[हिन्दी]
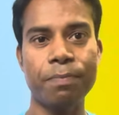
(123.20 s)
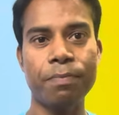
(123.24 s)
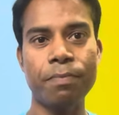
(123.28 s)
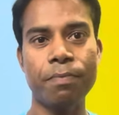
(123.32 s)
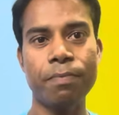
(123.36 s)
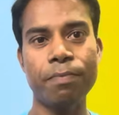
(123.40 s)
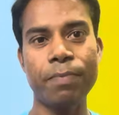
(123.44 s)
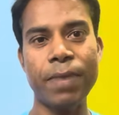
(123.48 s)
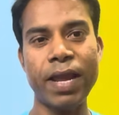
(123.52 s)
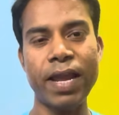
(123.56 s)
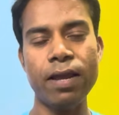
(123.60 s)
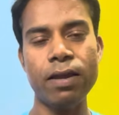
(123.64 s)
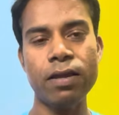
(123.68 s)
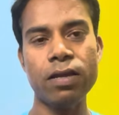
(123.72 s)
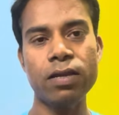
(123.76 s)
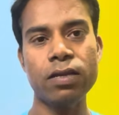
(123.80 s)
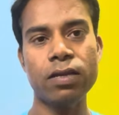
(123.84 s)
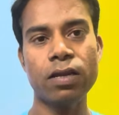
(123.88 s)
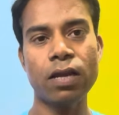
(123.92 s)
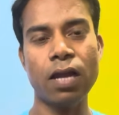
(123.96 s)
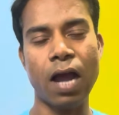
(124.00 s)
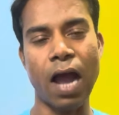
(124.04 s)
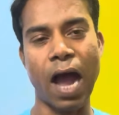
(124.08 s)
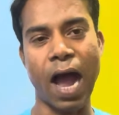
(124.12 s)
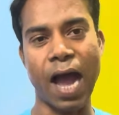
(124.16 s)
में
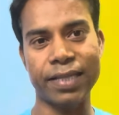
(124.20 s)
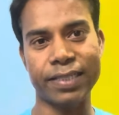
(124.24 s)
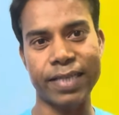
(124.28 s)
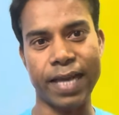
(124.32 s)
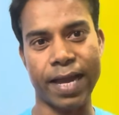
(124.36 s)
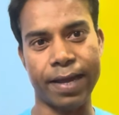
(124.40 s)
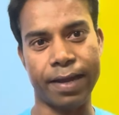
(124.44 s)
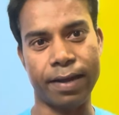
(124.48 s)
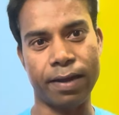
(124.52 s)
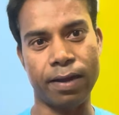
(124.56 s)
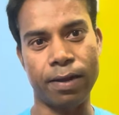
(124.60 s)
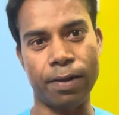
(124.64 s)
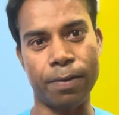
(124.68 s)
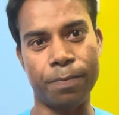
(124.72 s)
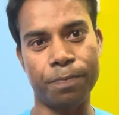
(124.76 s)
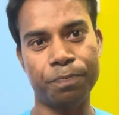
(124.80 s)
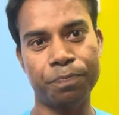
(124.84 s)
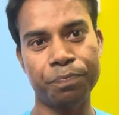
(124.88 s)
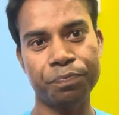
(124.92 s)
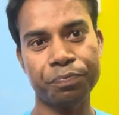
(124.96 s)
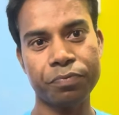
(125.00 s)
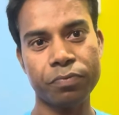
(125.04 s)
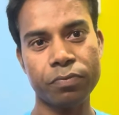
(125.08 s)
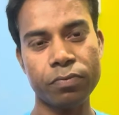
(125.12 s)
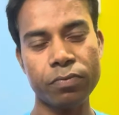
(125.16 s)
आ जाएगा
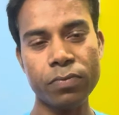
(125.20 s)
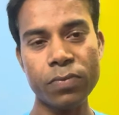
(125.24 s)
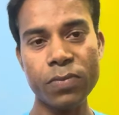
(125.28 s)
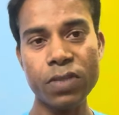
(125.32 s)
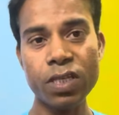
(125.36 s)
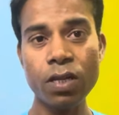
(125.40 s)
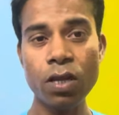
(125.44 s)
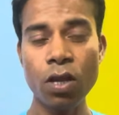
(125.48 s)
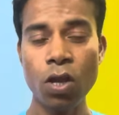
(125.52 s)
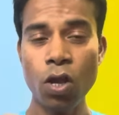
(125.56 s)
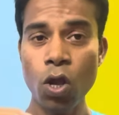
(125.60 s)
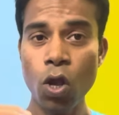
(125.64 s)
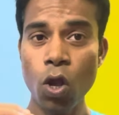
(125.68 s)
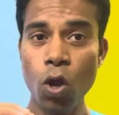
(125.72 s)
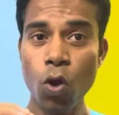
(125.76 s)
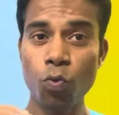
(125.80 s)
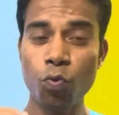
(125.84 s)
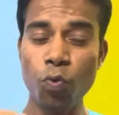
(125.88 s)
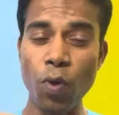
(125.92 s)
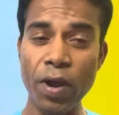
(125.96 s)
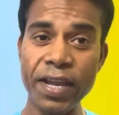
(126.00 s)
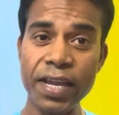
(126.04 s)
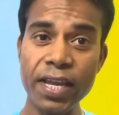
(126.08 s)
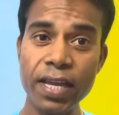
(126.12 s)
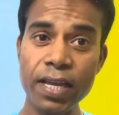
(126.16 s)

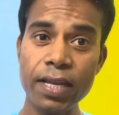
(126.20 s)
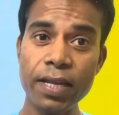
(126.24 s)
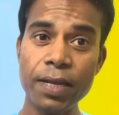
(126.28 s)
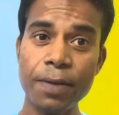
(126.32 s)
वहीं